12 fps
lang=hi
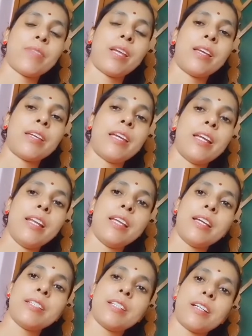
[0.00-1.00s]
खेलने के
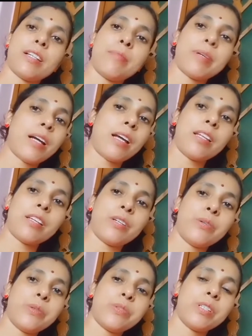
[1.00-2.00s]
चक्कर में खाने की
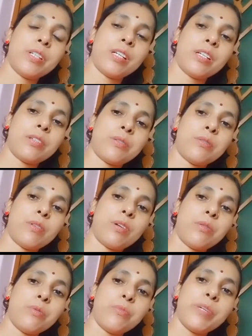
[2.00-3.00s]
होश नहीं है इनको और वो
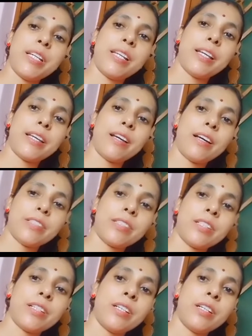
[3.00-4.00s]
भी नहीं ले गया आज
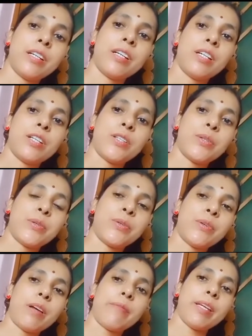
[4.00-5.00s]
तो
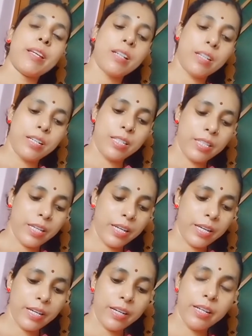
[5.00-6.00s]
अभी कर लेते हैं
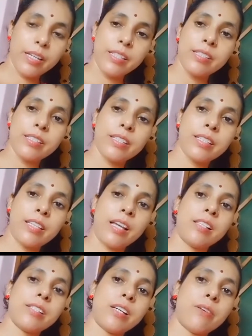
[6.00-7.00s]
लंच दाल
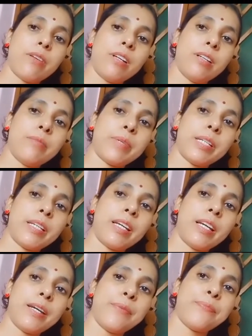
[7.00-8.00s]
चावल बनी है
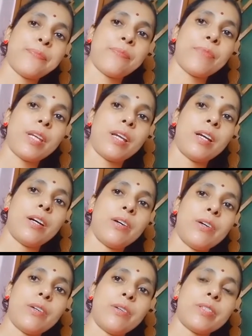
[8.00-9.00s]
और
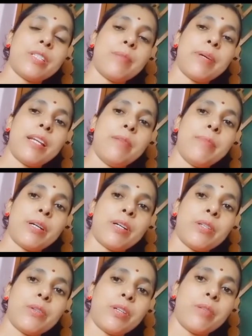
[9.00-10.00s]
उससे पहले मैं कर
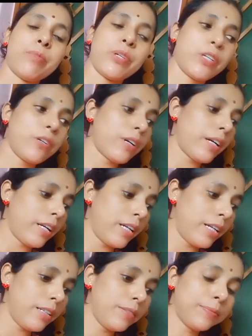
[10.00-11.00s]
दूँगी वीडियो का
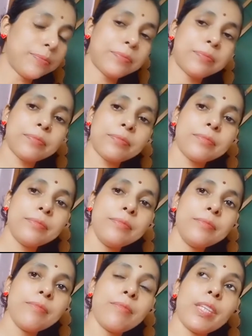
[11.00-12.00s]

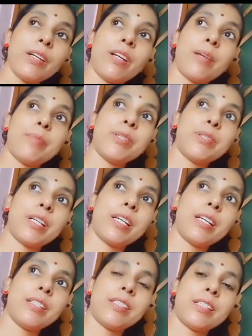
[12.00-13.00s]
एंड और अभी जो है
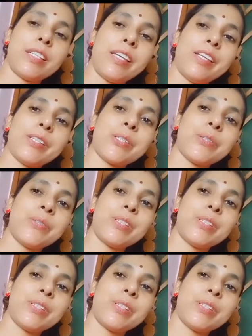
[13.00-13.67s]
जैसे ही स्कूल से